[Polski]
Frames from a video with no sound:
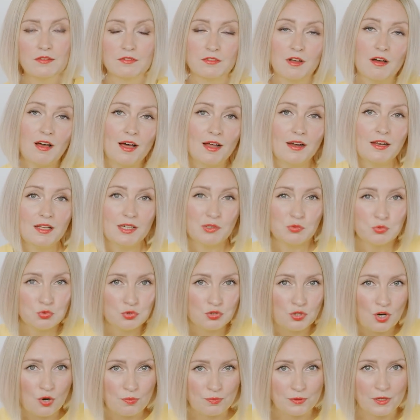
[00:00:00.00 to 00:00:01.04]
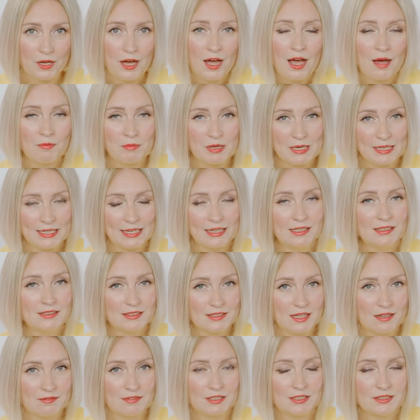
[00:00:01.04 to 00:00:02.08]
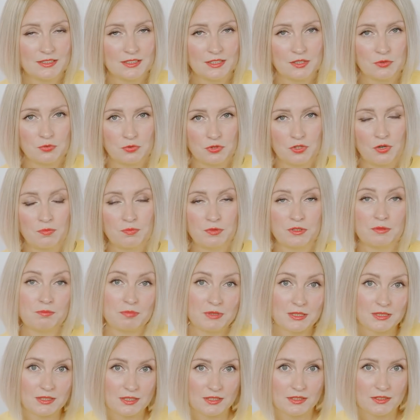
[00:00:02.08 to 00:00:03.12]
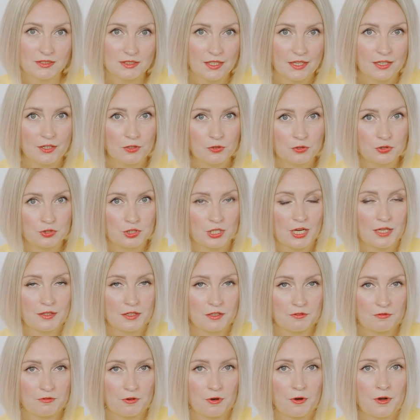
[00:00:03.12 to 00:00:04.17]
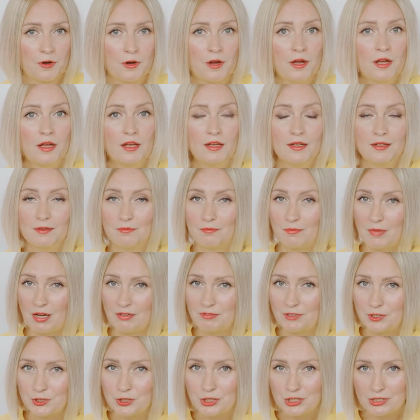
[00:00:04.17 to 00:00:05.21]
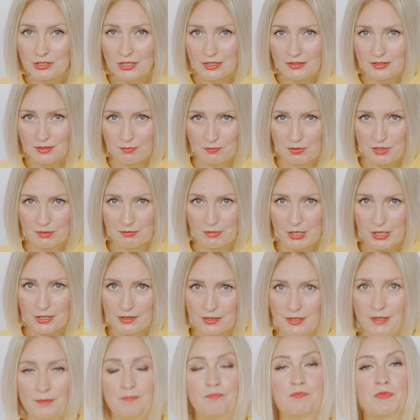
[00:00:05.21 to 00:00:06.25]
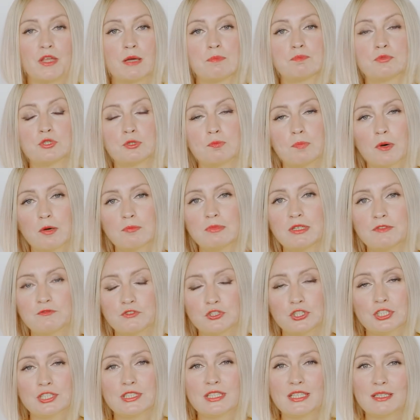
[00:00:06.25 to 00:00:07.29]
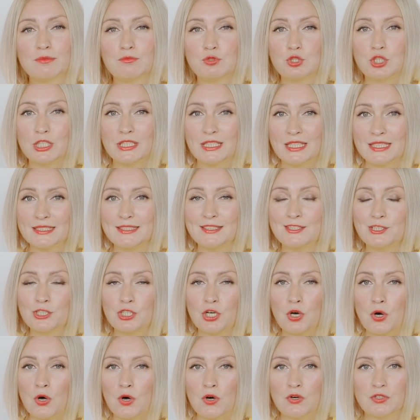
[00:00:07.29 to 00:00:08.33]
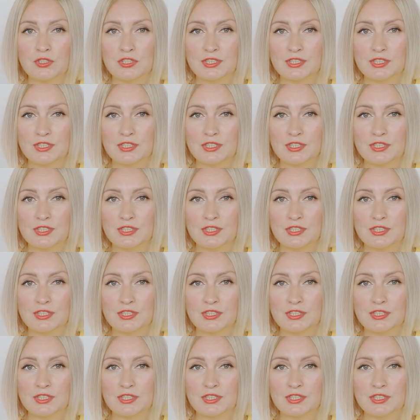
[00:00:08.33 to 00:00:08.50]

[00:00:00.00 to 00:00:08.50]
No ale Utopia, amerykańska wersja Utopii, brytyjskiej od Channel 4, ma wreszcie datę premiery. Przypomnę wszystkim, że jest to